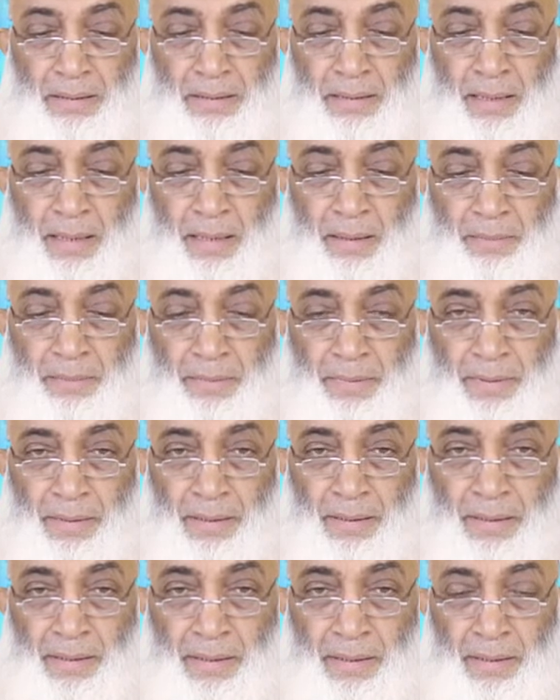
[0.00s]
तलब
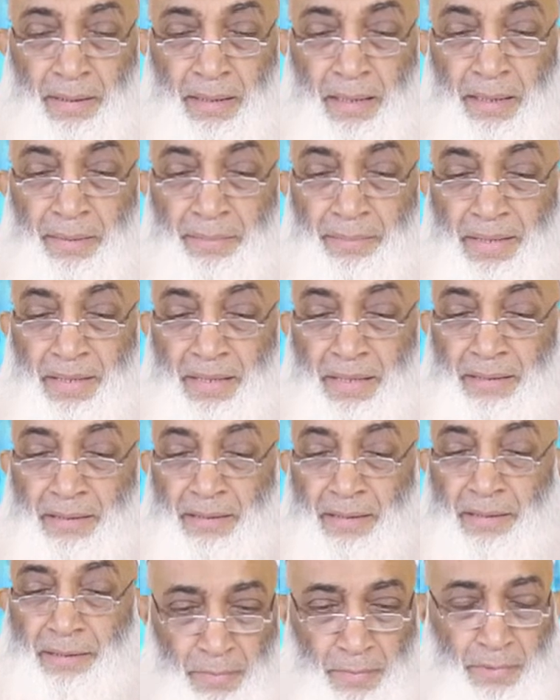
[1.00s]
की
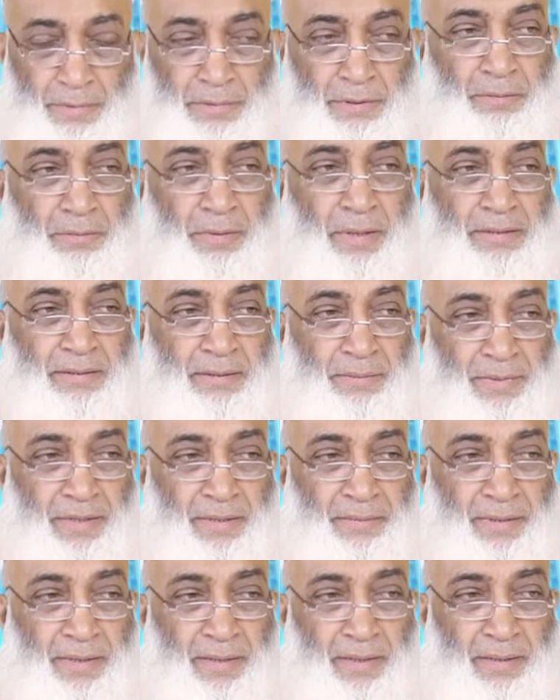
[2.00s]
अहमियत सवाल समझ
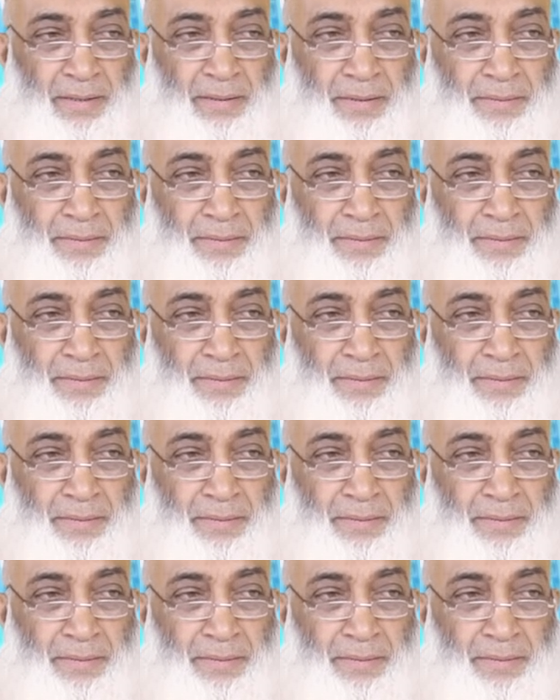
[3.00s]
में आया